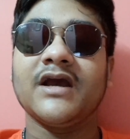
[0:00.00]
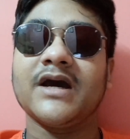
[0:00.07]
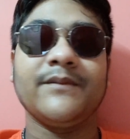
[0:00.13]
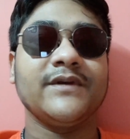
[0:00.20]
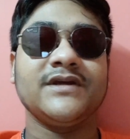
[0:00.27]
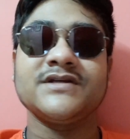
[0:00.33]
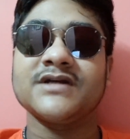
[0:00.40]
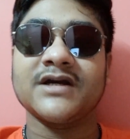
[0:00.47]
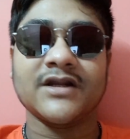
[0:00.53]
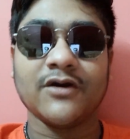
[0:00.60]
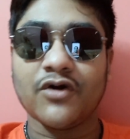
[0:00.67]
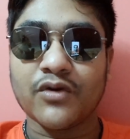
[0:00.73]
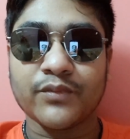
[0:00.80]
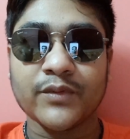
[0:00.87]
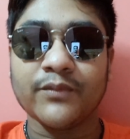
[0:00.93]
আমি কি সেখানে
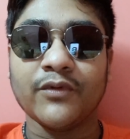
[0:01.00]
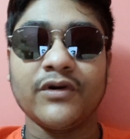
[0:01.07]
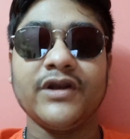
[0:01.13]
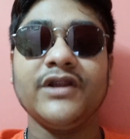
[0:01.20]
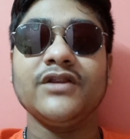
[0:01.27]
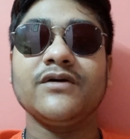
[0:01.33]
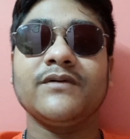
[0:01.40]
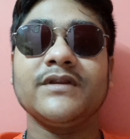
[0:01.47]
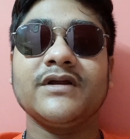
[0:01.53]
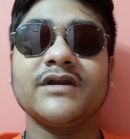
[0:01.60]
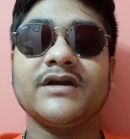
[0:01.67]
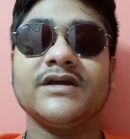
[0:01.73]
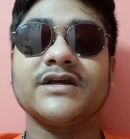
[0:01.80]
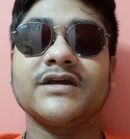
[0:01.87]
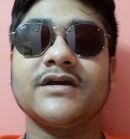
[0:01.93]
গল্প বলিনি
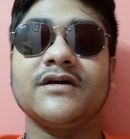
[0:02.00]
তোমাদেরকে